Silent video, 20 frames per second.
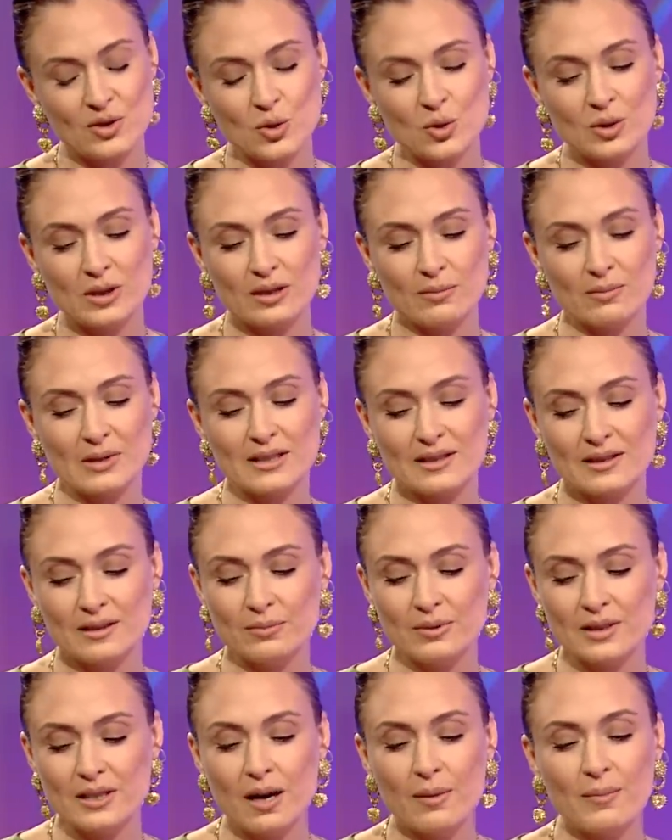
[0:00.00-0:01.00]
çok
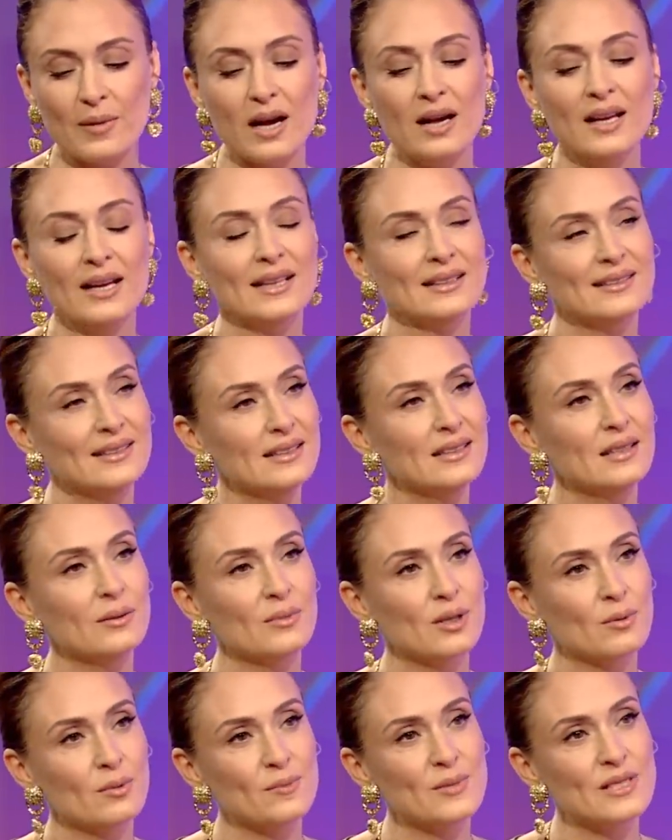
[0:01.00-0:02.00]
kıymetli biri ama
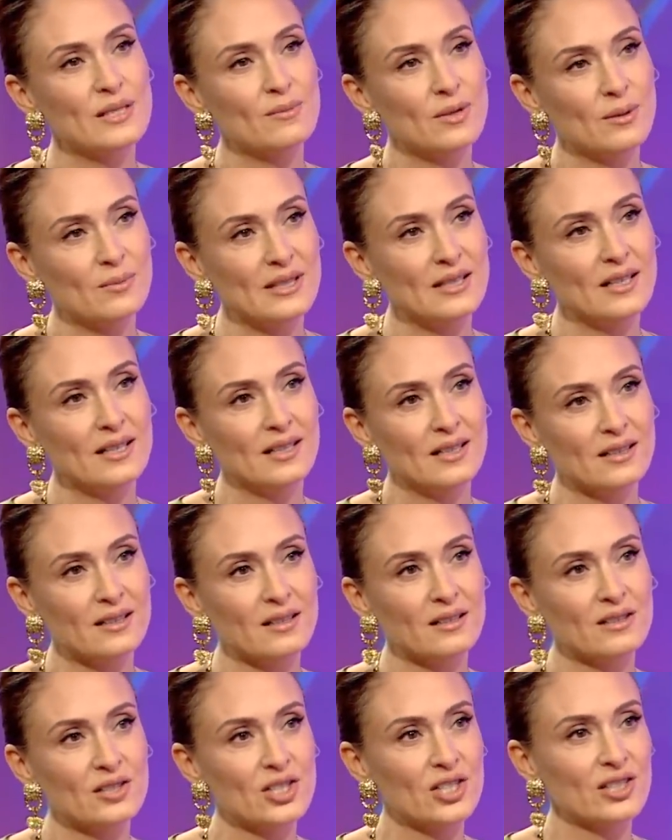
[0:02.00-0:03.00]
dediğim gibi bizim gibi
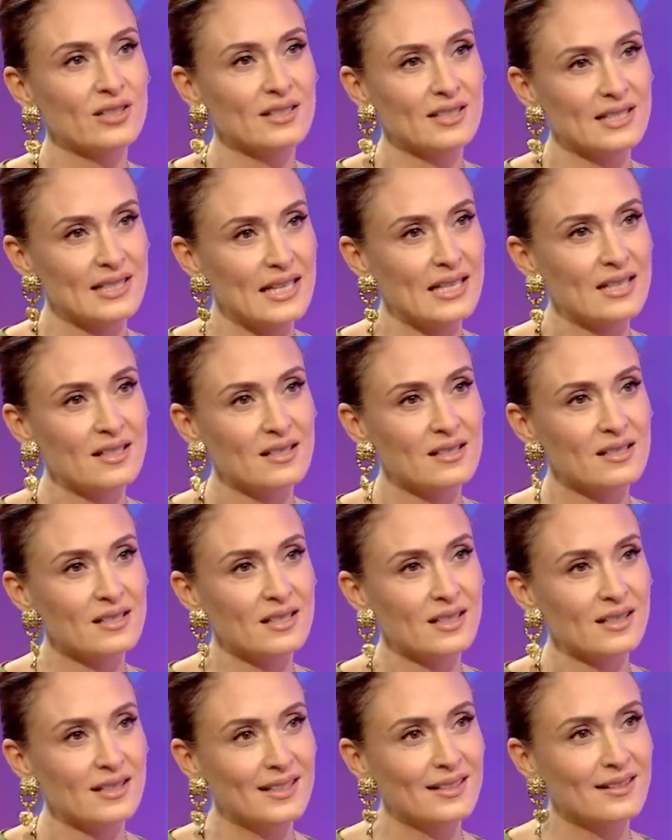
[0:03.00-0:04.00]
delilere alışıktır. Sen en
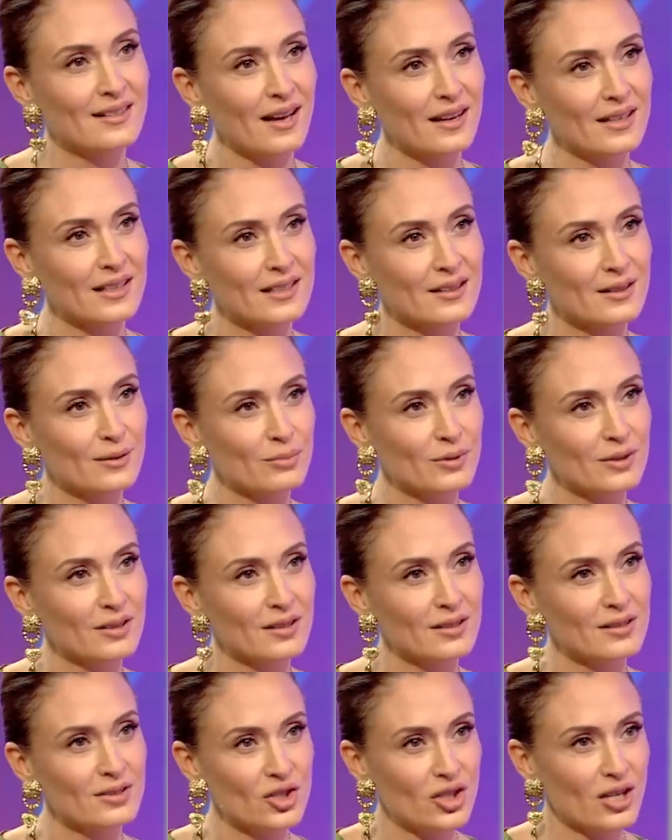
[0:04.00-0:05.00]
azından iki tane
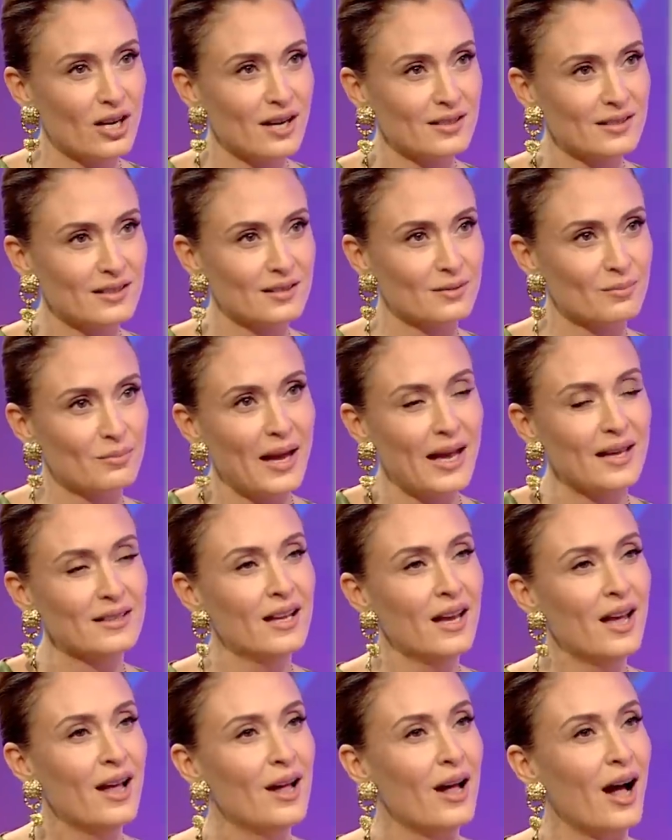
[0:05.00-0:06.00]
kitabını çıkarttın. Ben
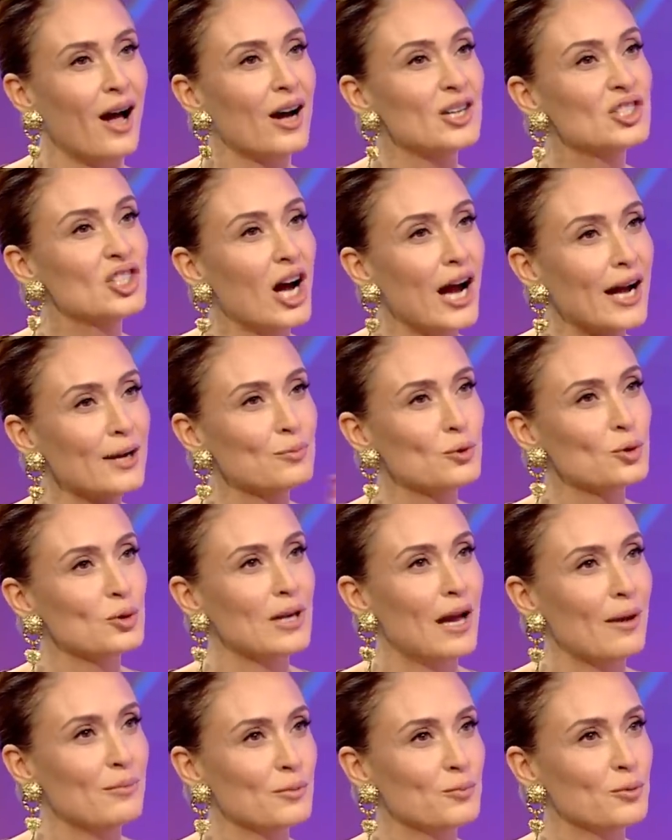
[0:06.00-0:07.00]
acayip
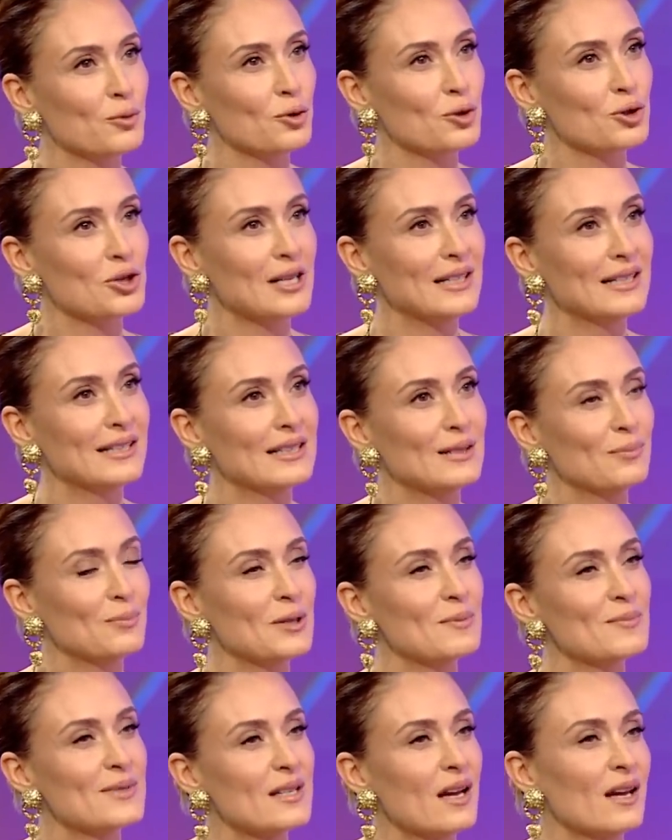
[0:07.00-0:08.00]
güzel bir projeyle gidip
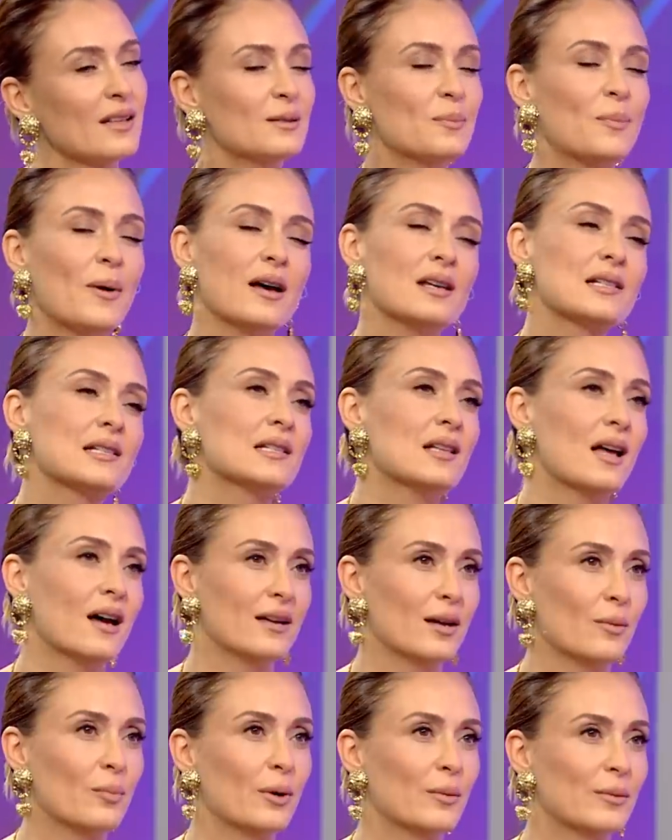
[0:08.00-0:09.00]
imza atıp asla
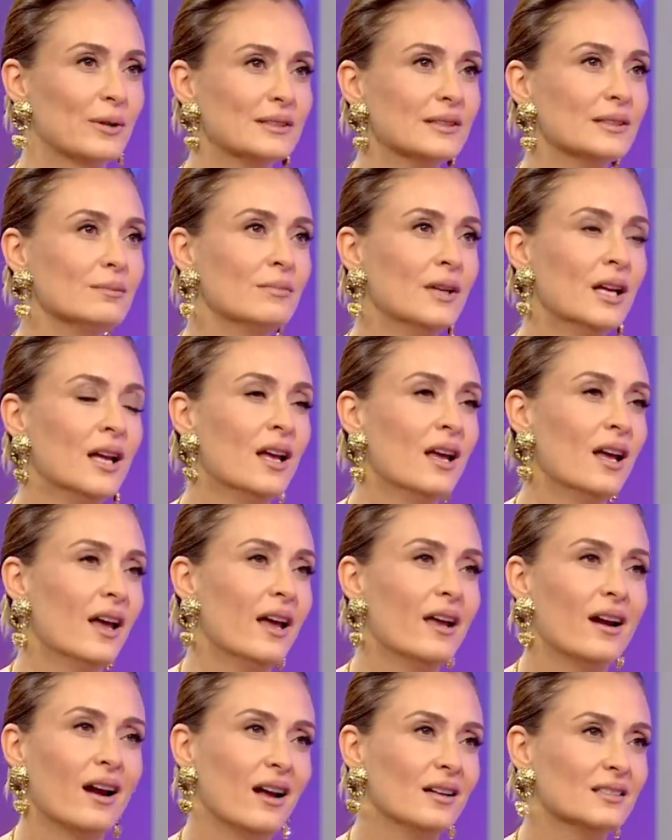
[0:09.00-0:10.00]
yapamadım
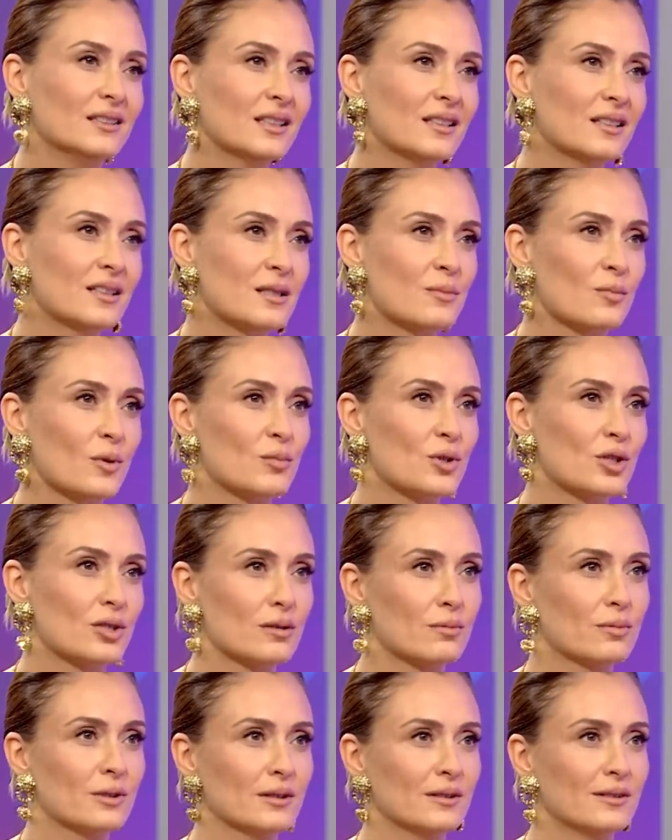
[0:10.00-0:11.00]
herhalde
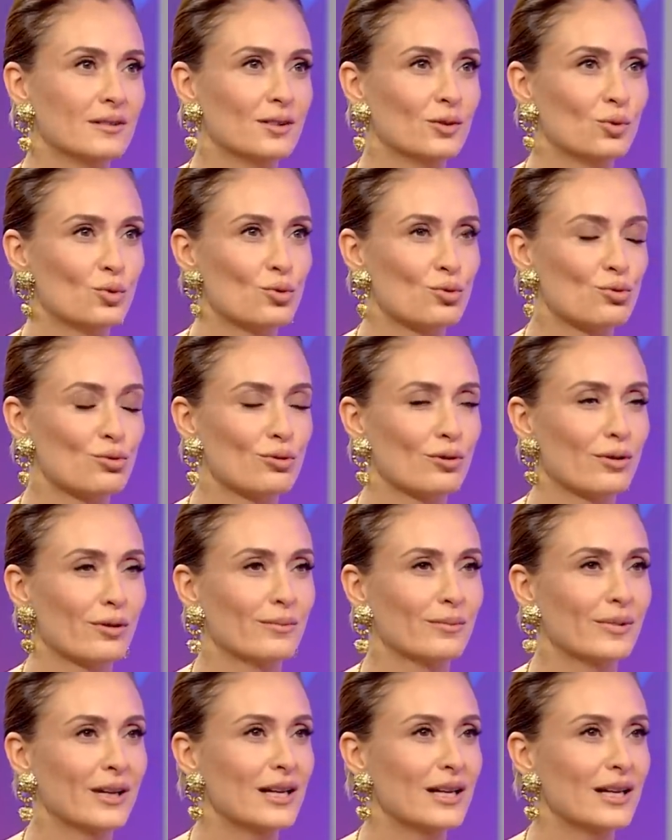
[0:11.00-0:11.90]
kızmamıştır bana diye düşünüyorum.